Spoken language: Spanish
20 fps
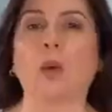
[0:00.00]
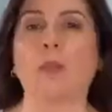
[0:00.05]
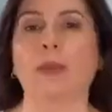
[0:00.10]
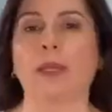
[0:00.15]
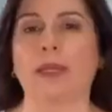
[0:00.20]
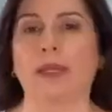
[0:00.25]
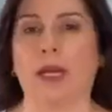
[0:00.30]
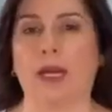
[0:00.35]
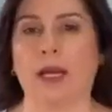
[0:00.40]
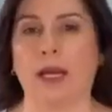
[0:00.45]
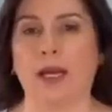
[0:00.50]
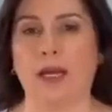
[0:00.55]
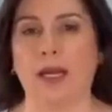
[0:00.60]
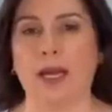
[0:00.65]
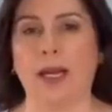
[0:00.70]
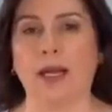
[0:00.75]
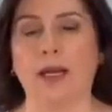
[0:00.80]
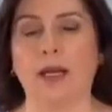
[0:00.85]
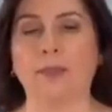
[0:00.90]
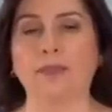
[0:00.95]
o pitanga
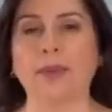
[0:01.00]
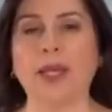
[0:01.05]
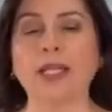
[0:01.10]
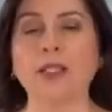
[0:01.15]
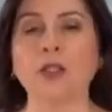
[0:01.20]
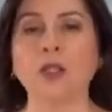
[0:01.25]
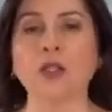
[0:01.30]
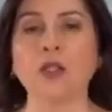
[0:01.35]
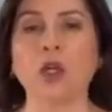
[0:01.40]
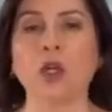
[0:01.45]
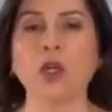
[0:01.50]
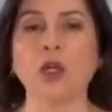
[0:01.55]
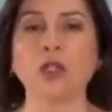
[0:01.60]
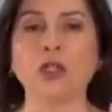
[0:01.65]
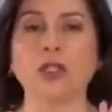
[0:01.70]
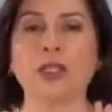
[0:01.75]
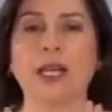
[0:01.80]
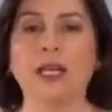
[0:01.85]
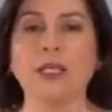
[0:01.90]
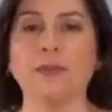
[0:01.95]
negra. Estos son
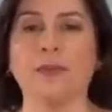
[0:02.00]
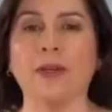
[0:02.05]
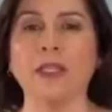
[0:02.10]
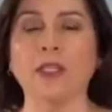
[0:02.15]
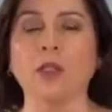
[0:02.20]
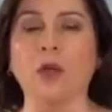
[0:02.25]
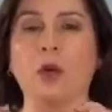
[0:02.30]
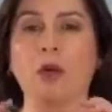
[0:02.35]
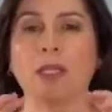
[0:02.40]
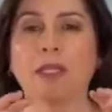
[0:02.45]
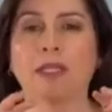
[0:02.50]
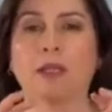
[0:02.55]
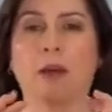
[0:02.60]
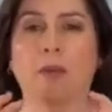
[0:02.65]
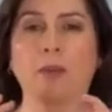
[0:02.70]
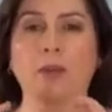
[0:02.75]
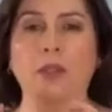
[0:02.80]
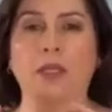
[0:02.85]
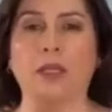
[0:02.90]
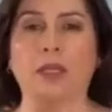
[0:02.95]
los tres frescores que
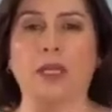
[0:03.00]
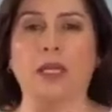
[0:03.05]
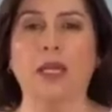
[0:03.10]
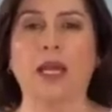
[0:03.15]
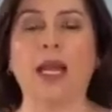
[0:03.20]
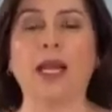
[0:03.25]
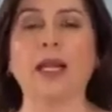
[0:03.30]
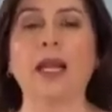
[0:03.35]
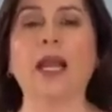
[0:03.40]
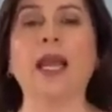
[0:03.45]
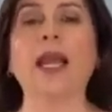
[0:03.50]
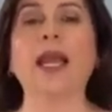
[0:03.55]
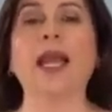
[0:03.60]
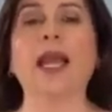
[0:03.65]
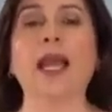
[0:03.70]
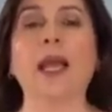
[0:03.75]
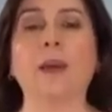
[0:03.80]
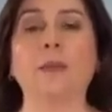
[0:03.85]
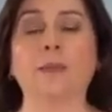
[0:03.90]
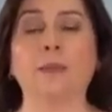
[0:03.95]
vamos a tener
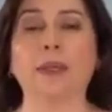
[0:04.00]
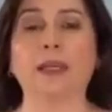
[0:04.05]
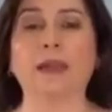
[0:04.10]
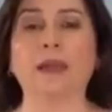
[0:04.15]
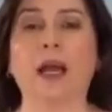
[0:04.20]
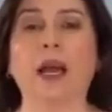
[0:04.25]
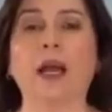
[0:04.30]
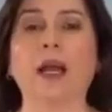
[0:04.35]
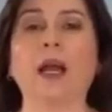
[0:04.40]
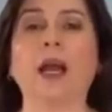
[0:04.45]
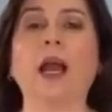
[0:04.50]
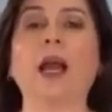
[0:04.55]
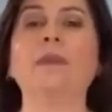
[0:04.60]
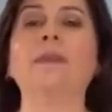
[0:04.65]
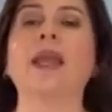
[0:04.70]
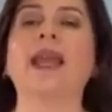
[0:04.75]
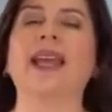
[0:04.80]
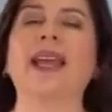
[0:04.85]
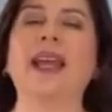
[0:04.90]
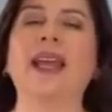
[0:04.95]
en pitanga.
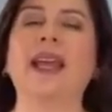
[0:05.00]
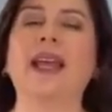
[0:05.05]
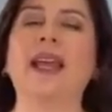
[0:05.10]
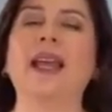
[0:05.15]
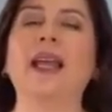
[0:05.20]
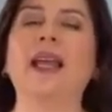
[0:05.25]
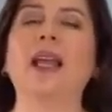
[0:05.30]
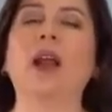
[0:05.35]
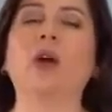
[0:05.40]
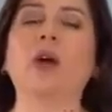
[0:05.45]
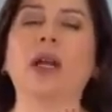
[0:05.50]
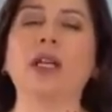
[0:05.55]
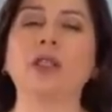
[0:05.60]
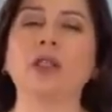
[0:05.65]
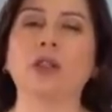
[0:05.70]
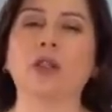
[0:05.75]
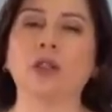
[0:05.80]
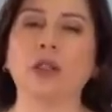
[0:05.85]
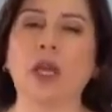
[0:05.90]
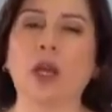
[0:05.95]
Eh, la
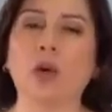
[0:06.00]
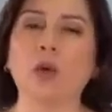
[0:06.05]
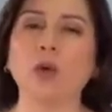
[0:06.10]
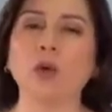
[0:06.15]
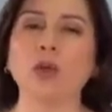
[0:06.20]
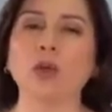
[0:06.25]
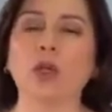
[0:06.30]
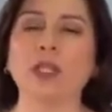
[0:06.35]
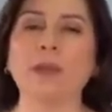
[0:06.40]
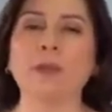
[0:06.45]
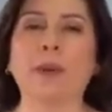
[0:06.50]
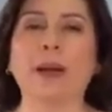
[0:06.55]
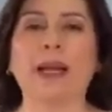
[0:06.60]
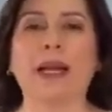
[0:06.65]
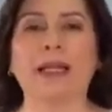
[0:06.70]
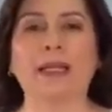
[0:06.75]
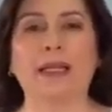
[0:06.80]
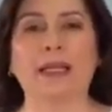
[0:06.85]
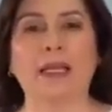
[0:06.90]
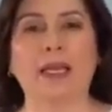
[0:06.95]
ocasión de uso es
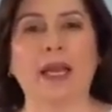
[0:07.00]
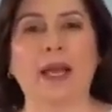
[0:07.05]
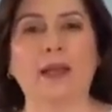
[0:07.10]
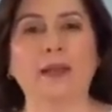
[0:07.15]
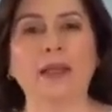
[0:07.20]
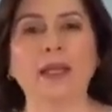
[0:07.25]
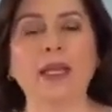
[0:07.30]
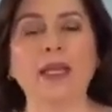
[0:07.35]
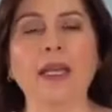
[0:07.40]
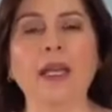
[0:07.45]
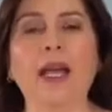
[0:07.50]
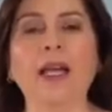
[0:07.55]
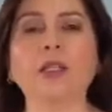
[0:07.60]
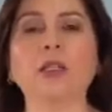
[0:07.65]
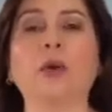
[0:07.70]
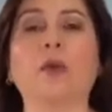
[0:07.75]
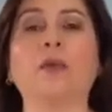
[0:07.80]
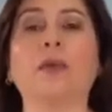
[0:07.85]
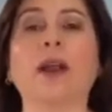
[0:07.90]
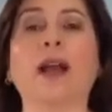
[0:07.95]
para el día a día,
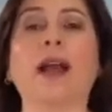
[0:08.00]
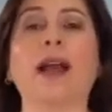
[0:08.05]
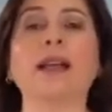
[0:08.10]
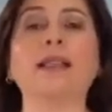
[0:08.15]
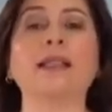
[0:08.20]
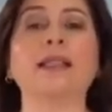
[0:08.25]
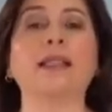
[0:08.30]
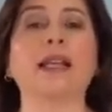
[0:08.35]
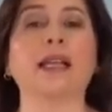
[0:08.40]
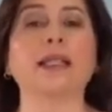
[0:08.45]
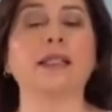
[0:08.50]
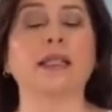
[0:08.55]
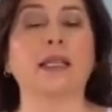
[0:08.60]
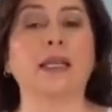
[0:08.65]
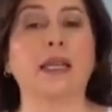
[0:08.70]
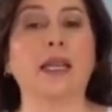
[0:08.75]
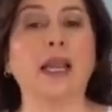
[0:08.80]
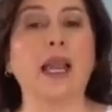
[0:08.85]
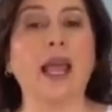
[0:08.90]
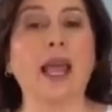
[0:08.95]
son fragancias
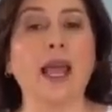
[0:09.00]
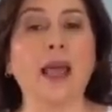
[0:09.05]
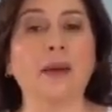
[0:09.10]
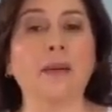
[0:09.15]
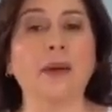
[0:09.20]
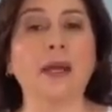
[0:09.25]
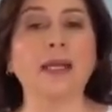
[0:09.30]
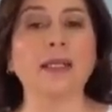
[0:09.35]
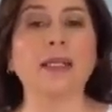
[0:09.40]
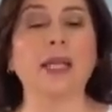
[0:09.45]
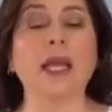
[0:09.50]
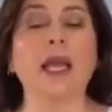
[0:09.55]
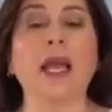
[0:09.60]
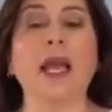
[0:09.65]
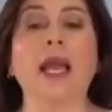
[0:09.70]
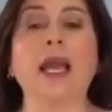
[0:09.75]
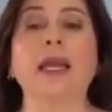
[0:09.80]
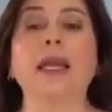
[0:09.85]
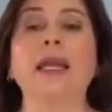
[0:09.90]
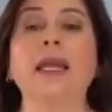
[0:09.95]
leves,
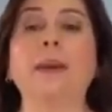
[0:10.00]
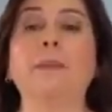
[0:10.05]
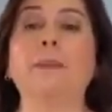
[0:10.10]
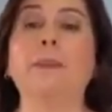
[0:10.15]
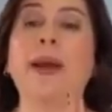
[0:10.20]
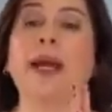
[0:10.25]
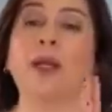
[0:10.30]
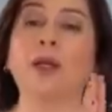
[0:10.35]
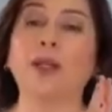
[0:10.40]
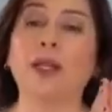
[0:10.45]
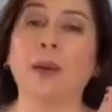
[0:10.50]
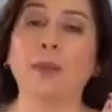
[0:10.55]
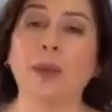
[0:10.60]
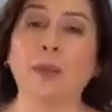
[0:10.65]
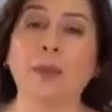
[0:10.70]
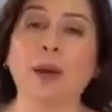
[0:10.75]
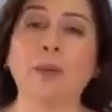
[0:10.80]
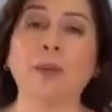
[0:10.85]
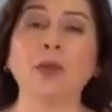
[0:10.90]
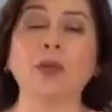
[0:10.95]
pero
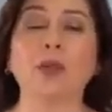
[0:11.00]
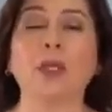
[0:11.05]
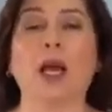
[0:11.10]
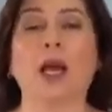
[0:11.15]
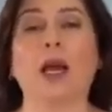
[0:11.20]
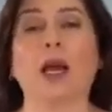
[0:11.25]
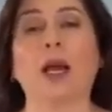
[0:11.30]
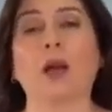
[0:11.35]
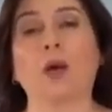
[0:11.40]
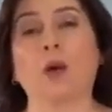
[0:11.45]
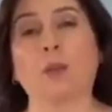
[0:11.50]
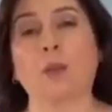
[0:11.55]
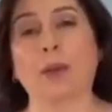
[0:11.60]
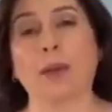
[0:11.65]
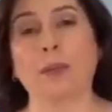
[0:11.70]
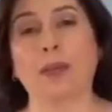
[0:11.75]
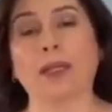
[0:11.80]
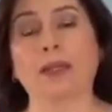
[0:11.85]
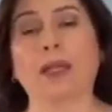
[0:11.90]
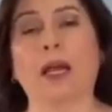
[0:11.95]
también vamos a
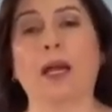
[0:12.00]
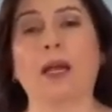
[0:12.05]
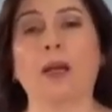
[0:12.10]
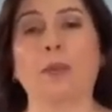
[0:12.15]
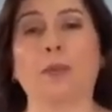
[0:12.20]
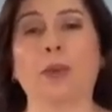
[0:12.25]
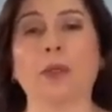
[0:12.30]
complementar el